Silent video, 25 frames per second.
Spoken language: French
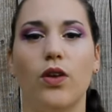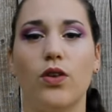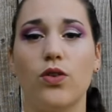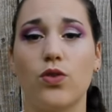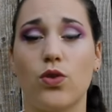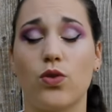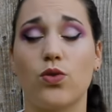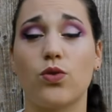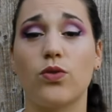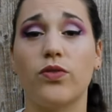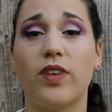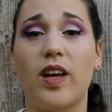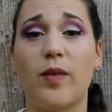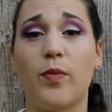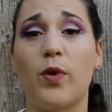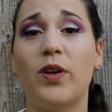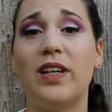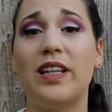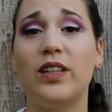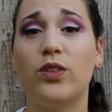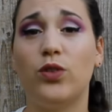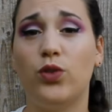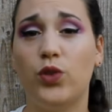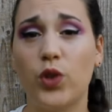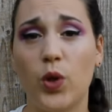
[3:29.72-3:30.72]
Ce sont vraiment
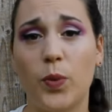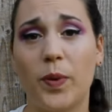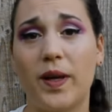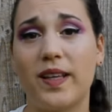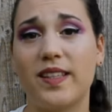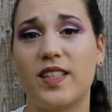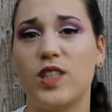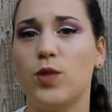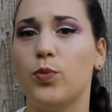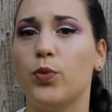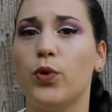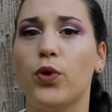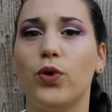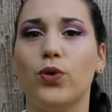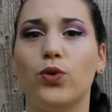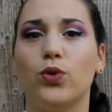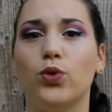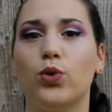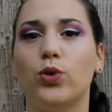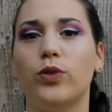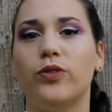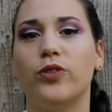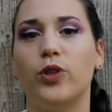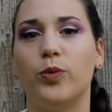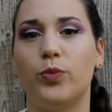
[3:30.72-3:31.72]
les deux principaux qu'on
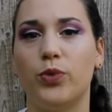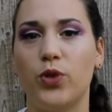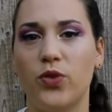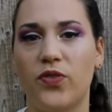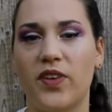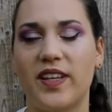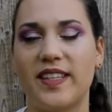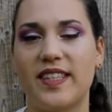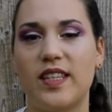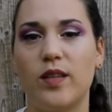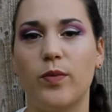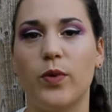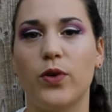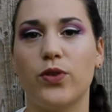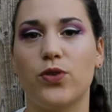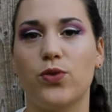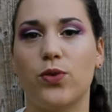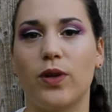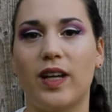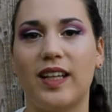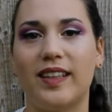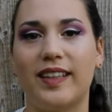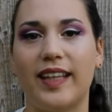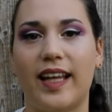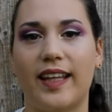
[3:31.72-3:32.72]
trouve le plus facilement
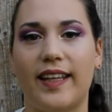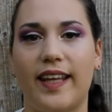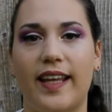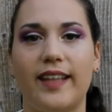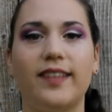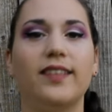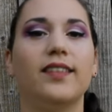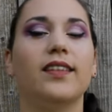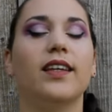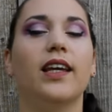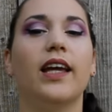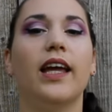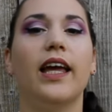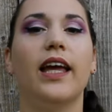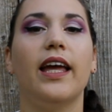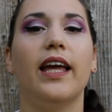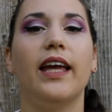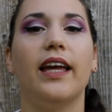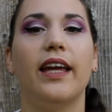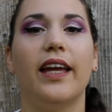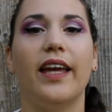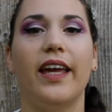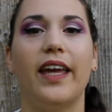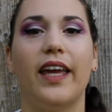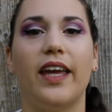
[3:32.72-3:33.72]
sur internet
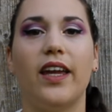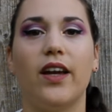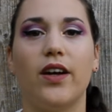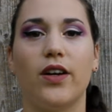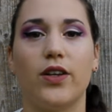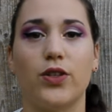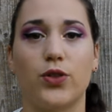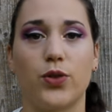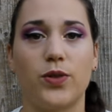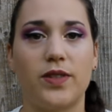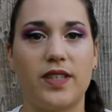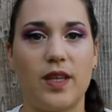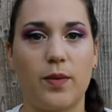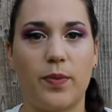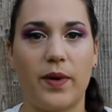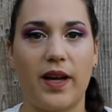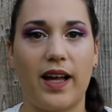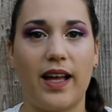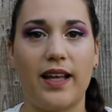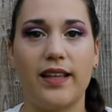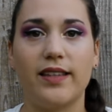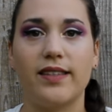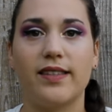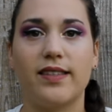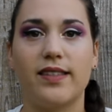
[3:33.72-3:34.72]
et euh, je ne sais
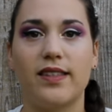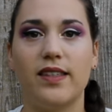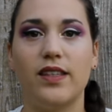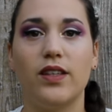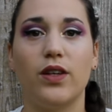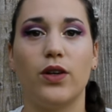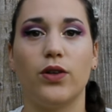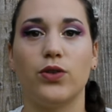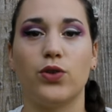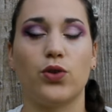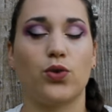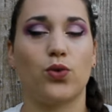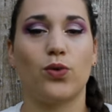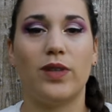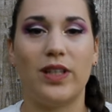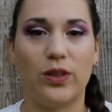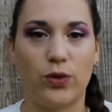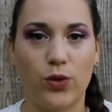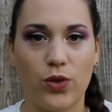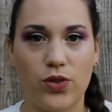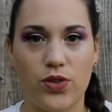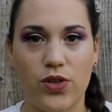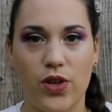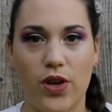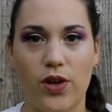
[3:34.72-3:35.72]
pas si euh, ce sont les
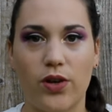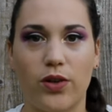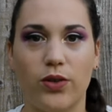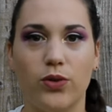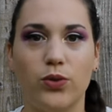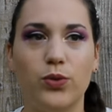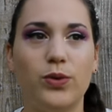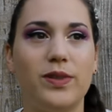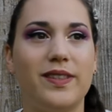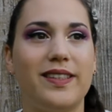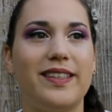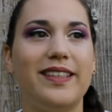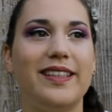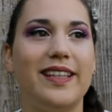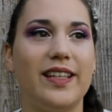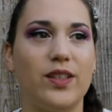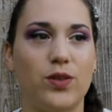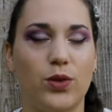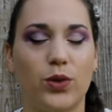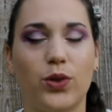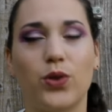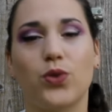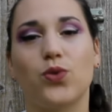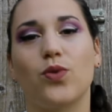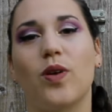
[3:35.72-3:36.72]
deux seuls ou si
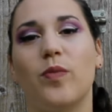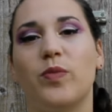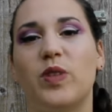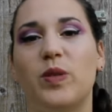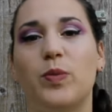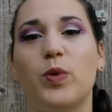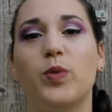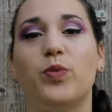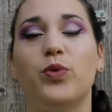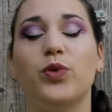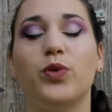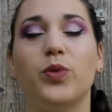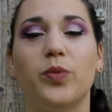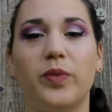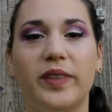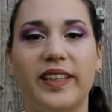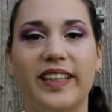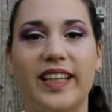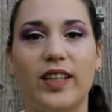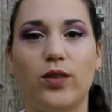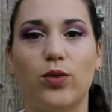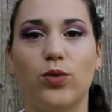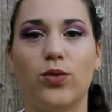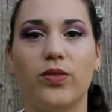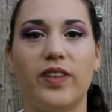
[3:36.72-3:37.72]
les autres sont un petit peu plus
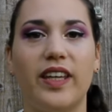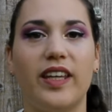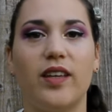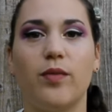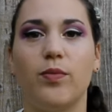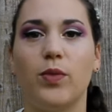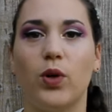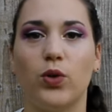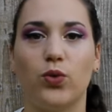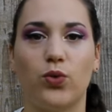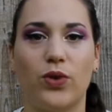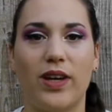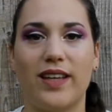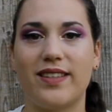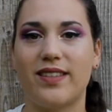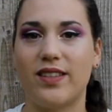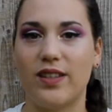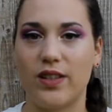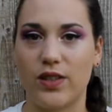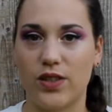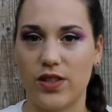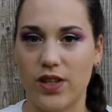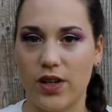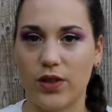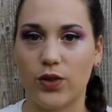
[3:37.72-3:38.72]
compliqués à trouver, mais en tout cas c'est
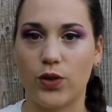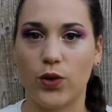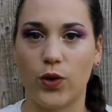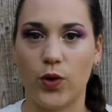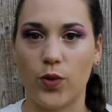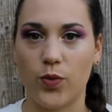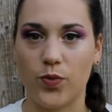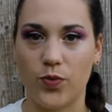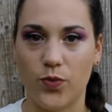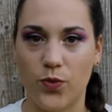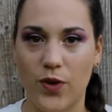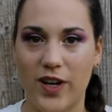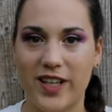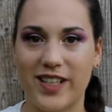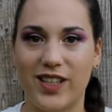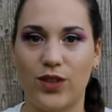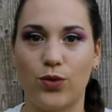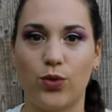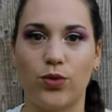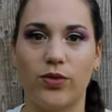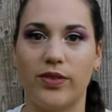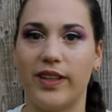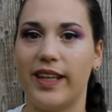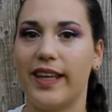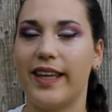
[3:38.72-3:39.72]
les seuls que moi j'ai
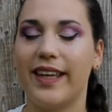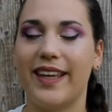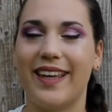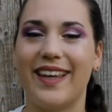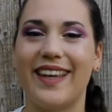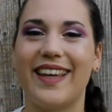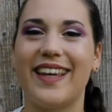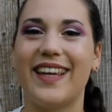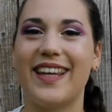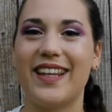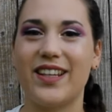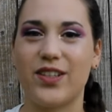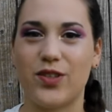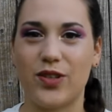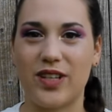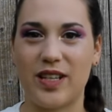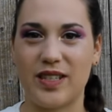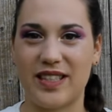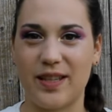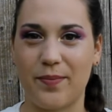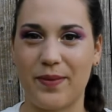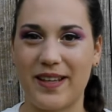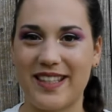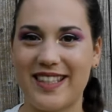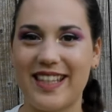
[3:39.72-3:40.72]
trouvé et je
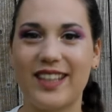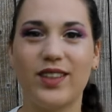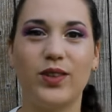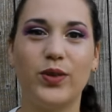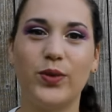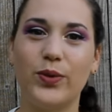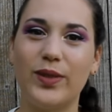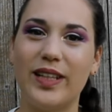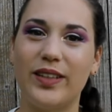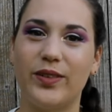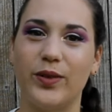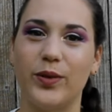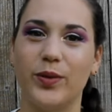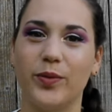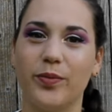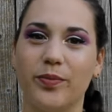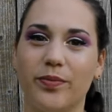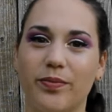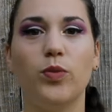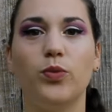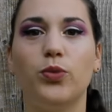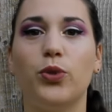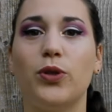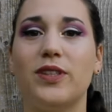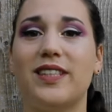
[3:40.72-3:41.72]
les ai passés tous les deux.
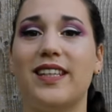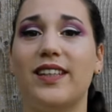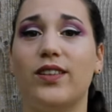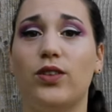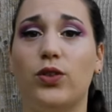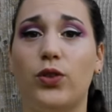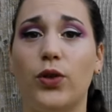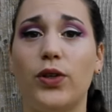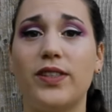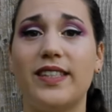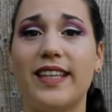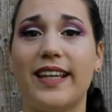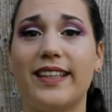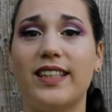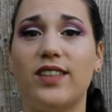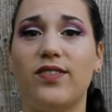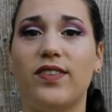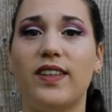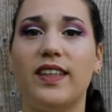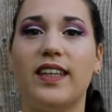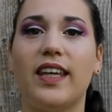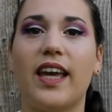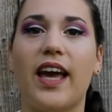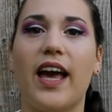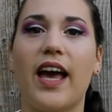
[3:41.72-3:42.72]
Pour ces deux
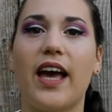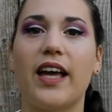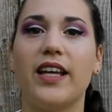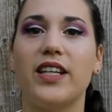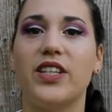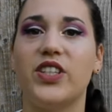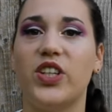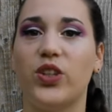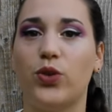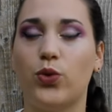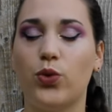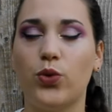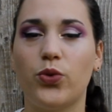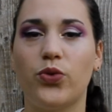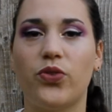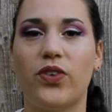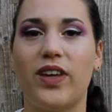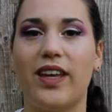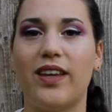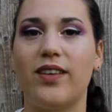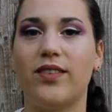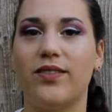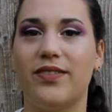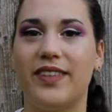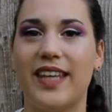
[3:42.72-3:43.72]
certificats, j'ai tout
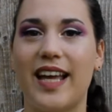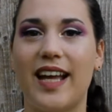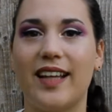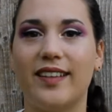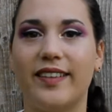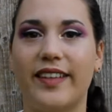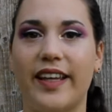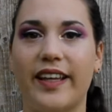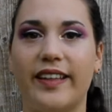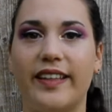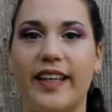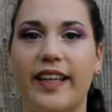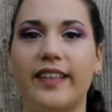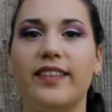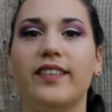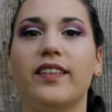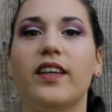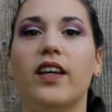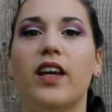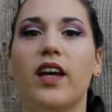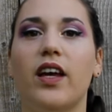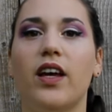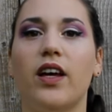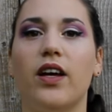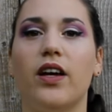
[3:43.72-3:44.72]
fait via internet.
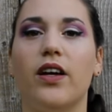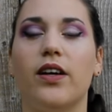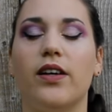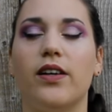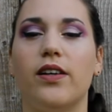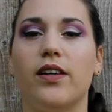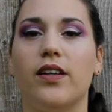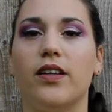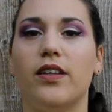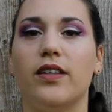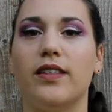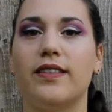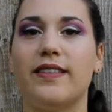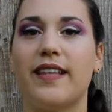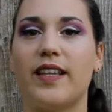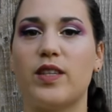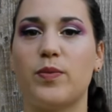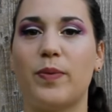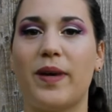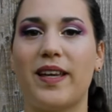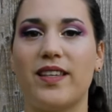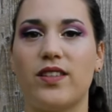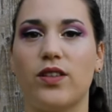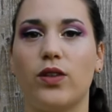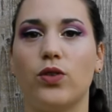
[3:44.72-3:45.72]
Euh, ça se
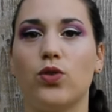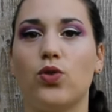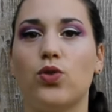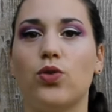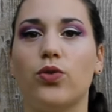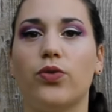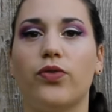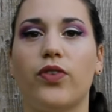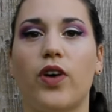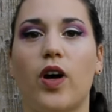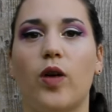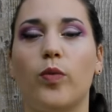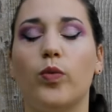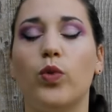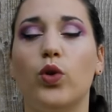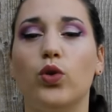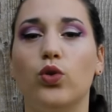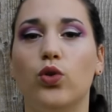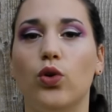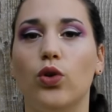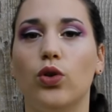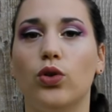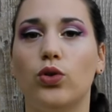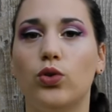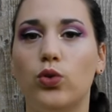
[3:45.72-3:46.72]
présente sous forme
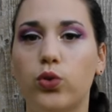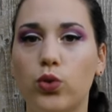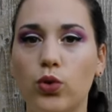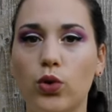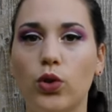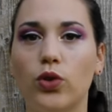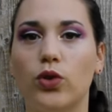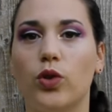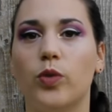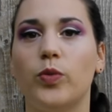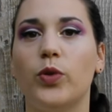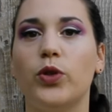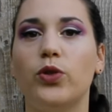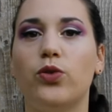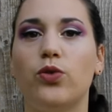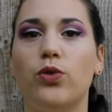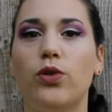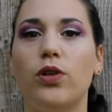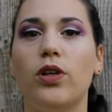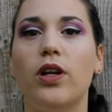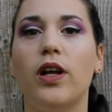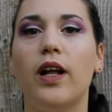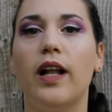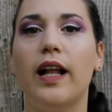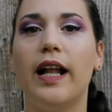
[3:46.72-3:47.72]
de cours, de
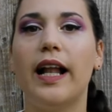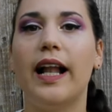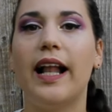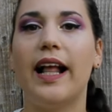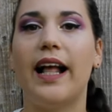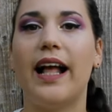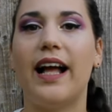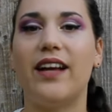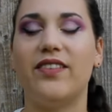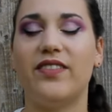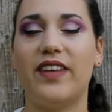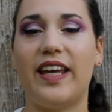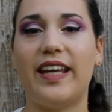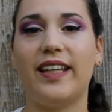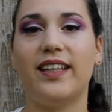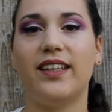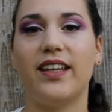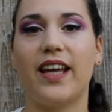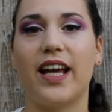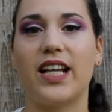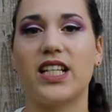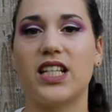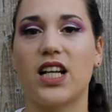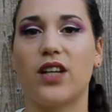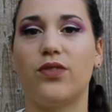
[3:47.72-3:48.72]
modules
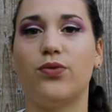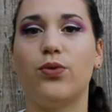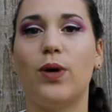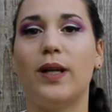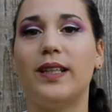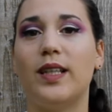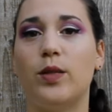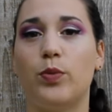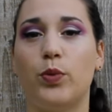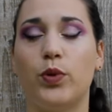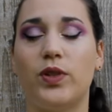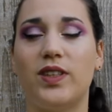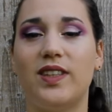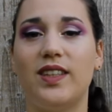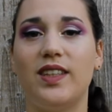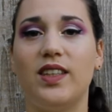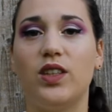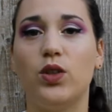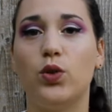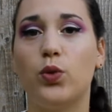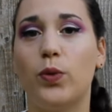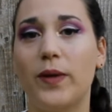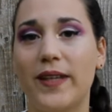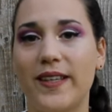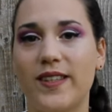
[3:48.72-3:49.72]
avec à chaque fois des petits
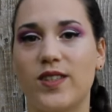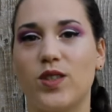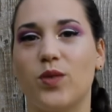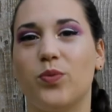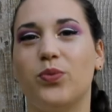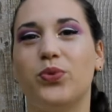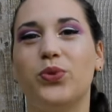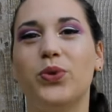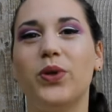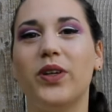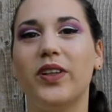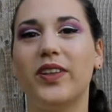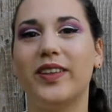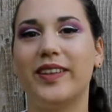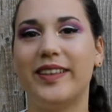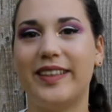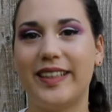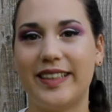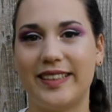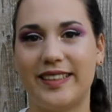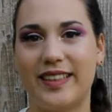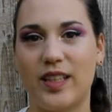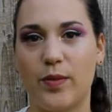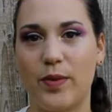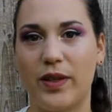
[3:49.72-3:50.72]
quiz pour
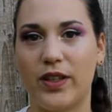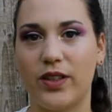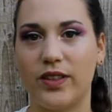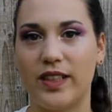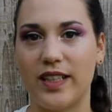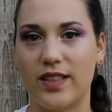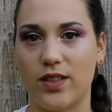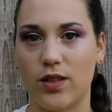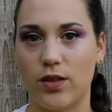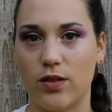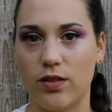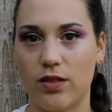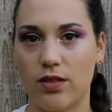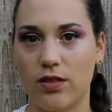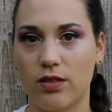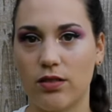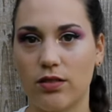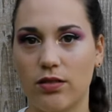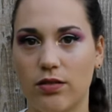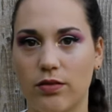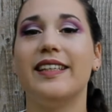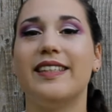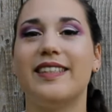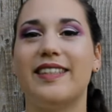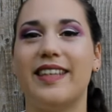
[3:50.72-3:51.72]
tester mes connaissances.
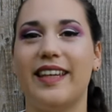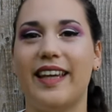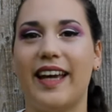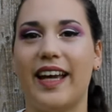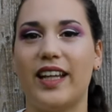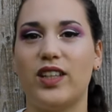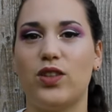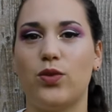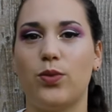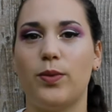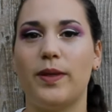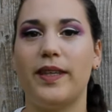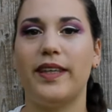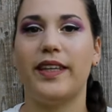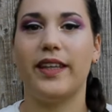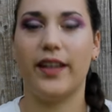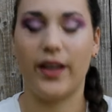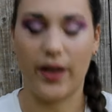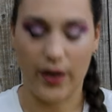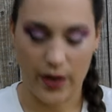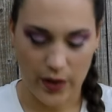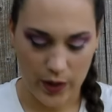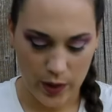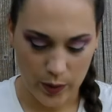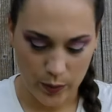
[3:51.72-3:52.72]
C'est gratuit
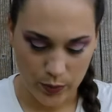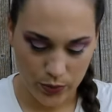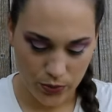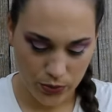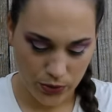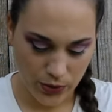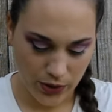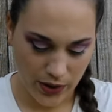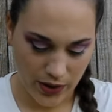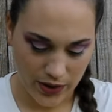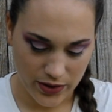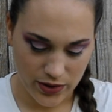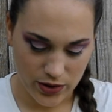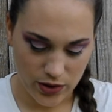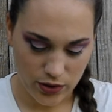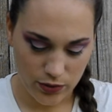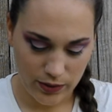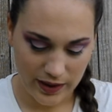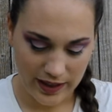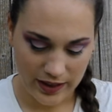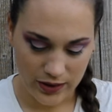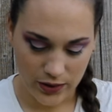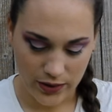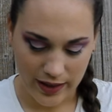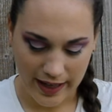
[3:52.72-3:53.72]
euh, pour
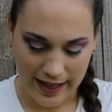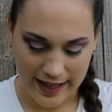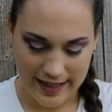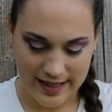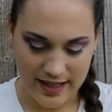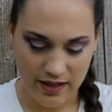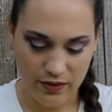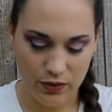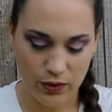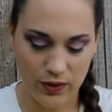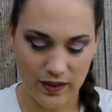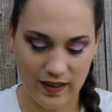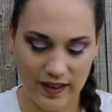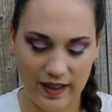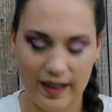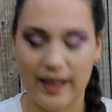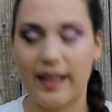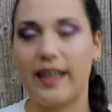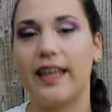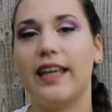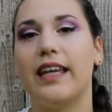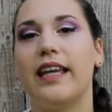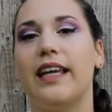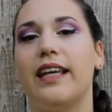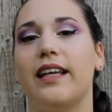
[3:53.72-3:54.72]
celui de la SFET
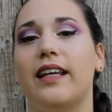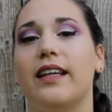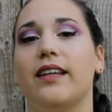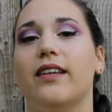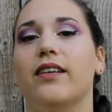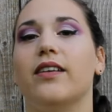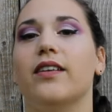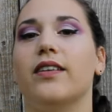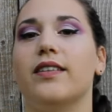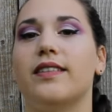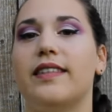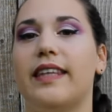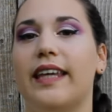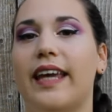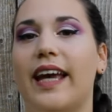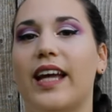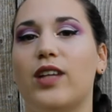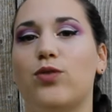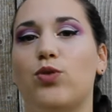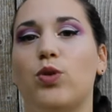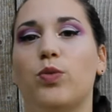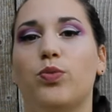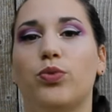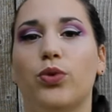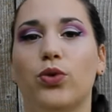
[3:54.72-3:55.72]
et euh, c'est
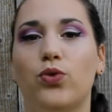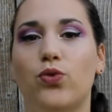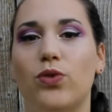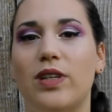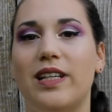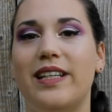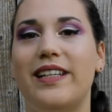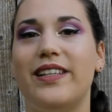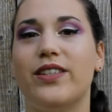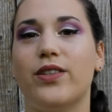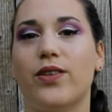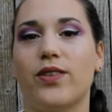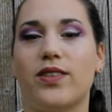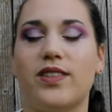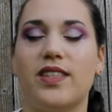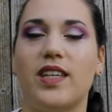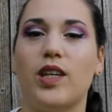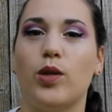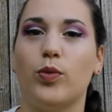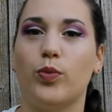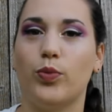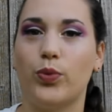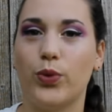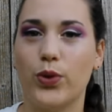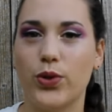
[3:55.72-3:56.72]
gratuit pour tous les
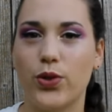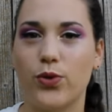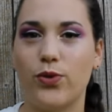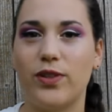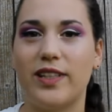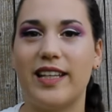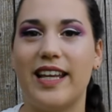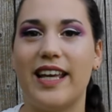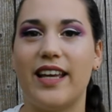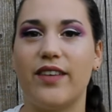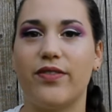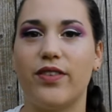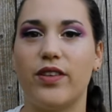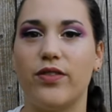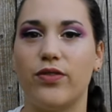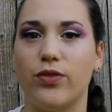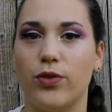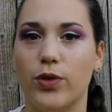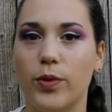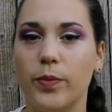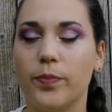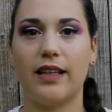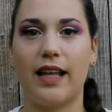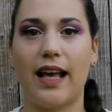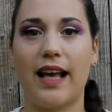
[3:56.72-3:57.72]
licenciés pour celui de la
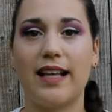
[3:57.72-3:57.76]
FFE.